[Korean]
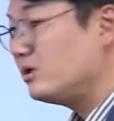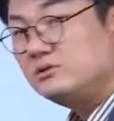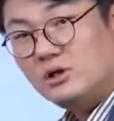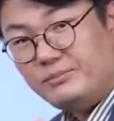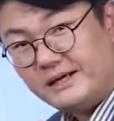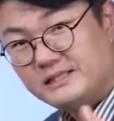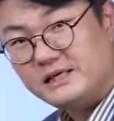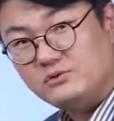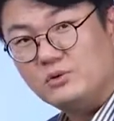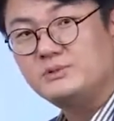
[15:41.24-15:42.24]
능력을
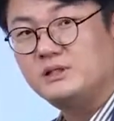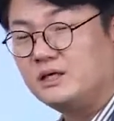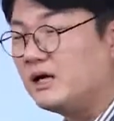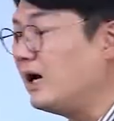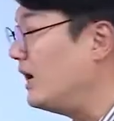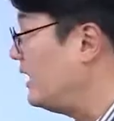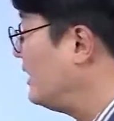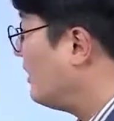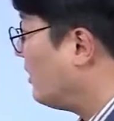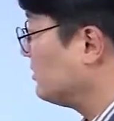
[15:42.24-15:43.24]
배제할 수 없으니까
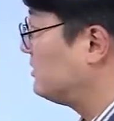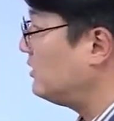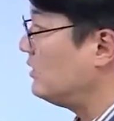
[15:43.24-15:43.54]
어떤